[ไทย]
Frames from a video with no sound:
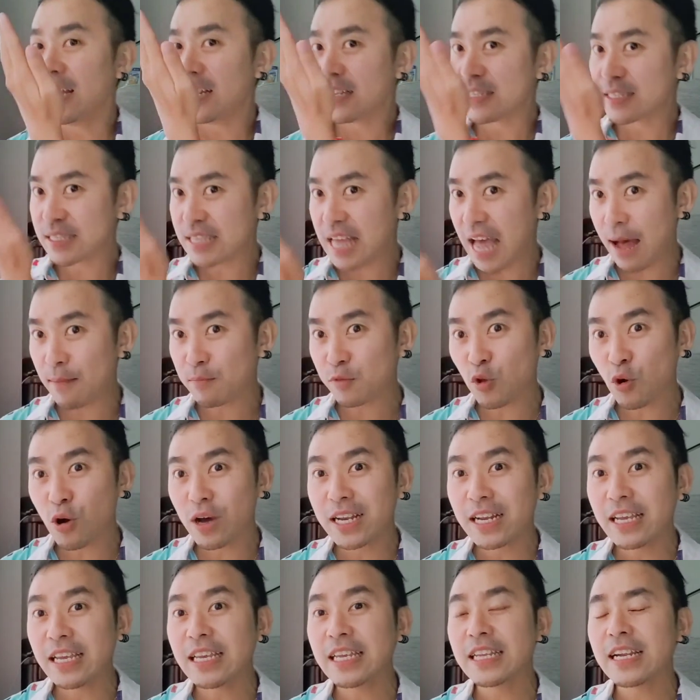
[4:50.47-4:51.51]
3 ตัว
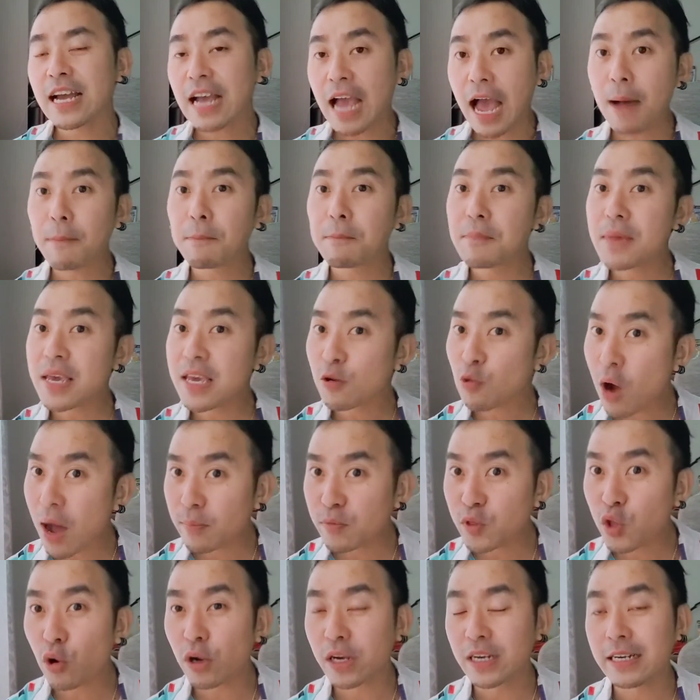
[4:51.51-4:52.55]
นี้นะครับมีความ
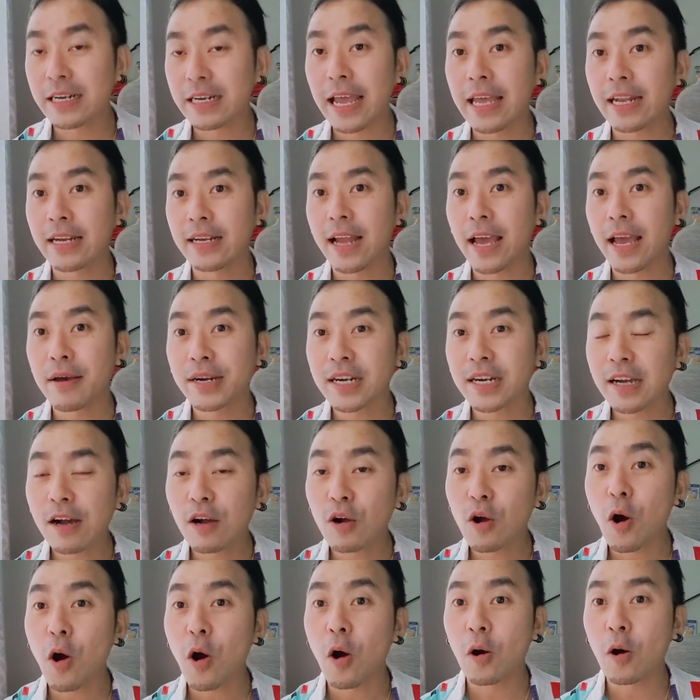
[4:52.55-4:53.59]
โดดเด่นในเรื่อง
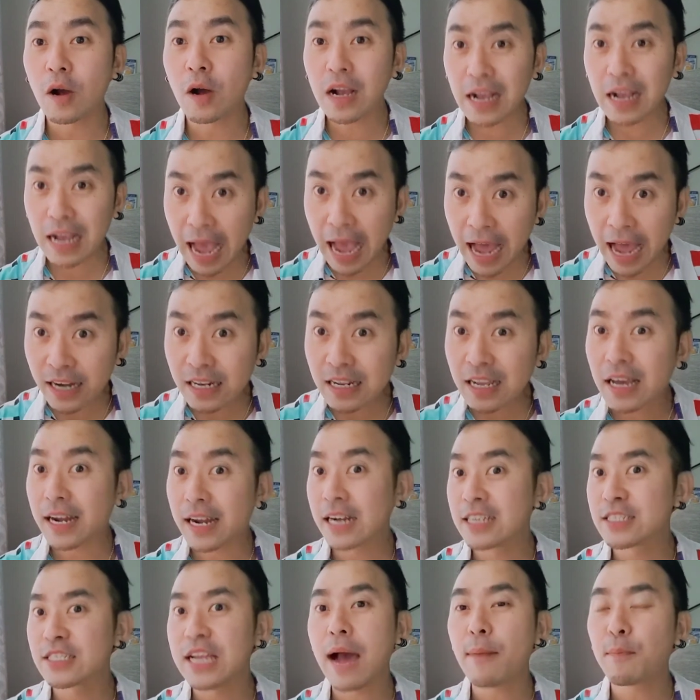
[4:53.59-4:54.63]
ของการกระ
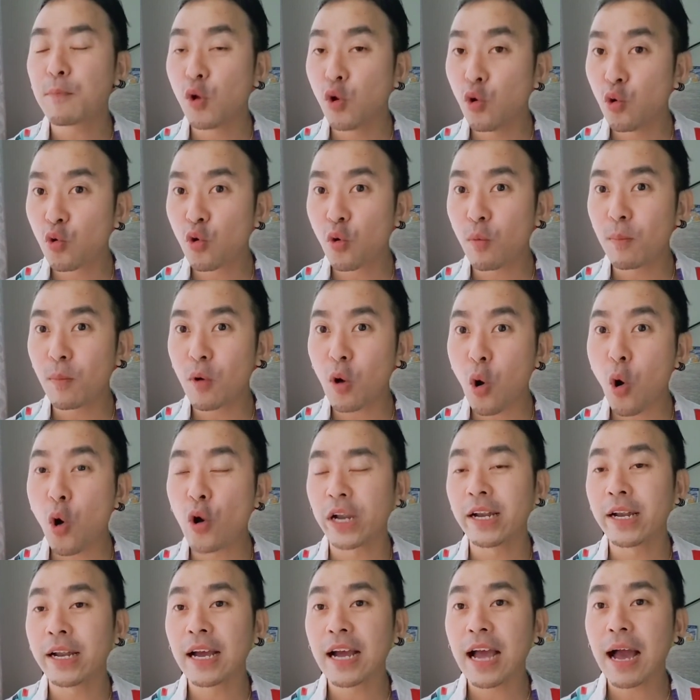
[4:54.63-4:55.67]
ชับรูขุมขน
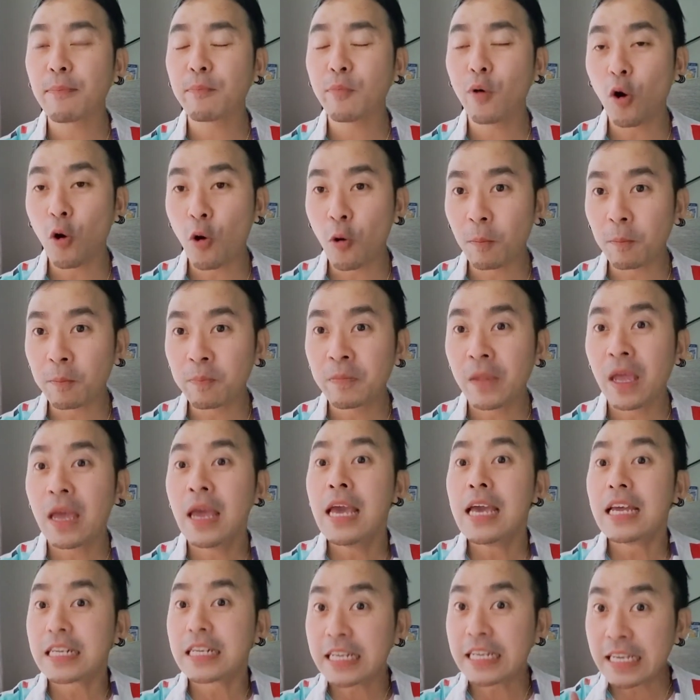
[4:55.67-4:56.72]
นะครับผม
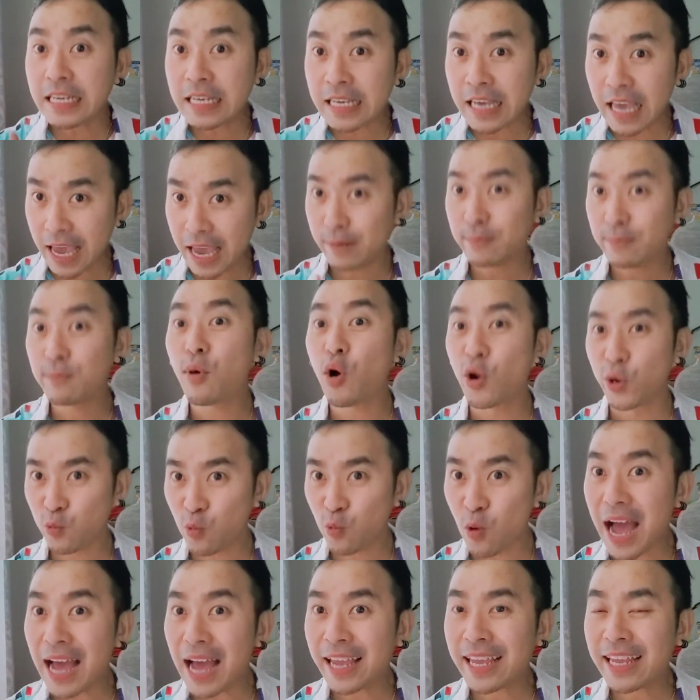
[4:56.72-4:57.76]
ที่เห็นผลไว
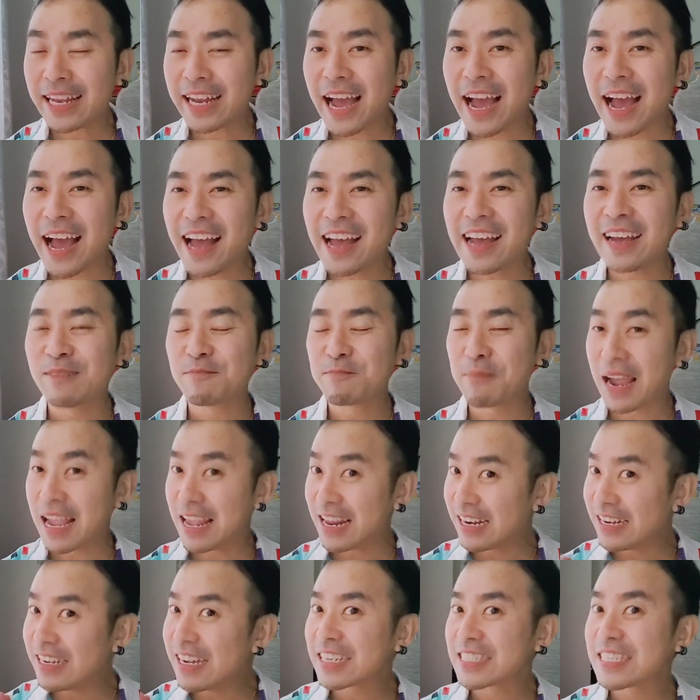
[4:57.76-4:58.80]
นะฮะไป
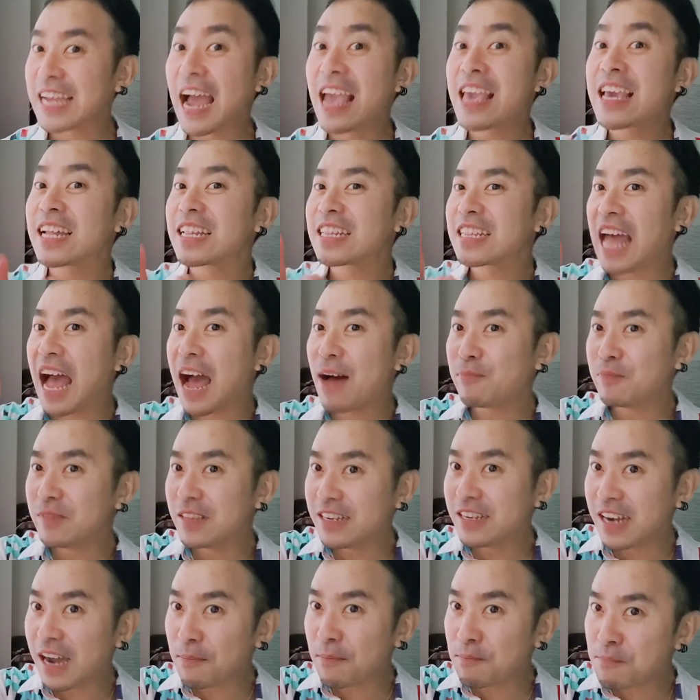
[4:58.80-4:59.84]
เลือกใช้กันตาม
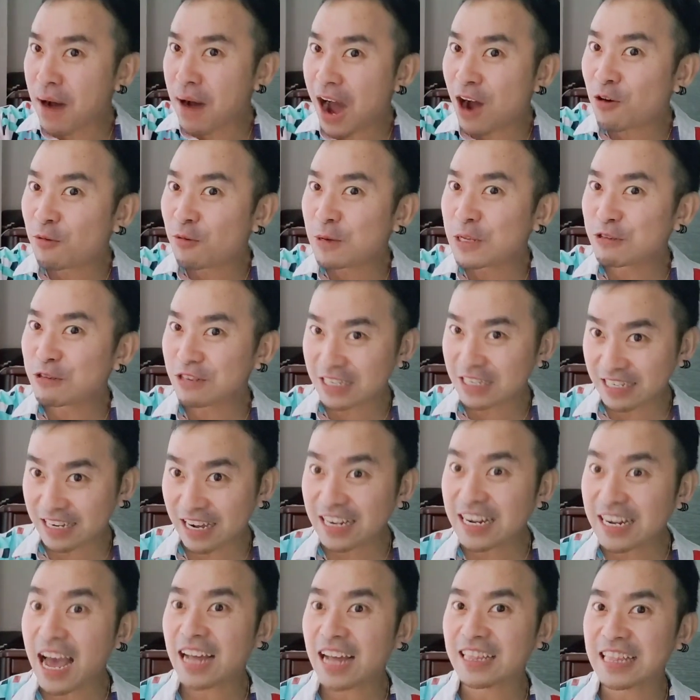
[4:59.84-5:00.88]
เนื้อเบาไปจนถึงเนื้อ
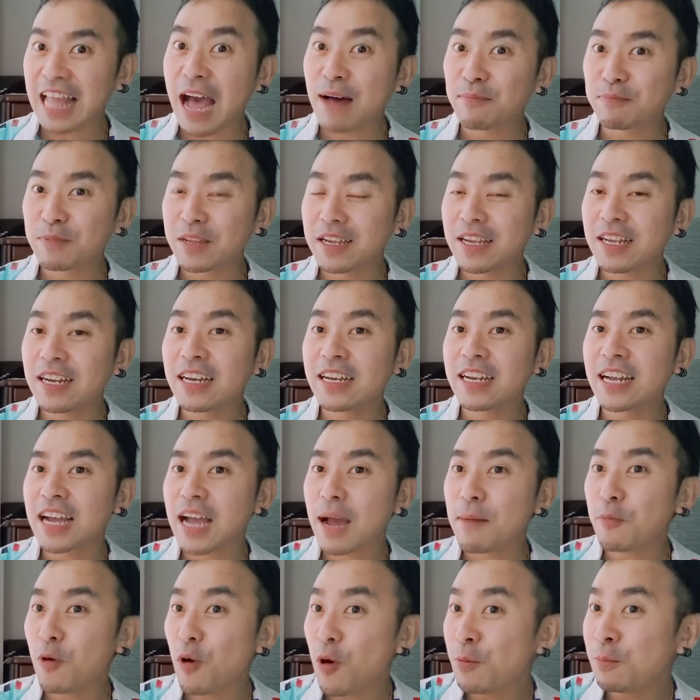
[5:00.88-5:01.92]
หนักตามนี้เลยนะครับ
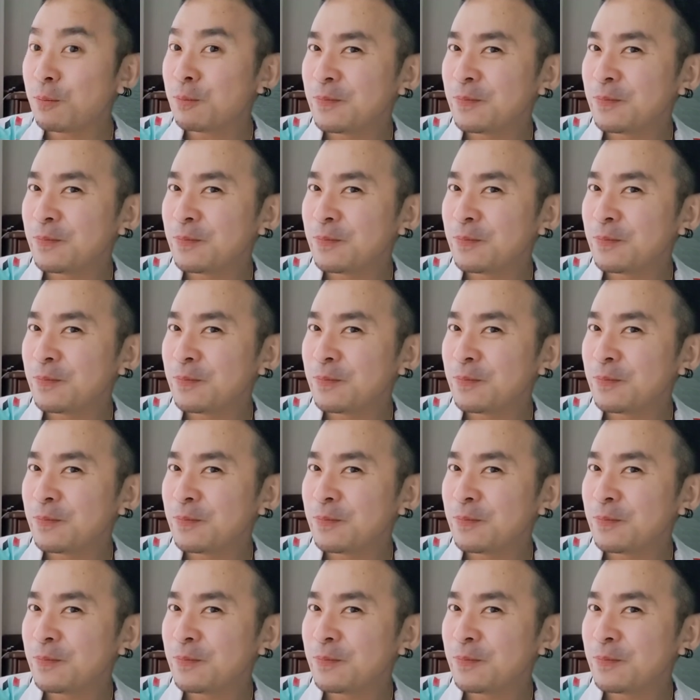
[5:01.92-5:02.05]
ผม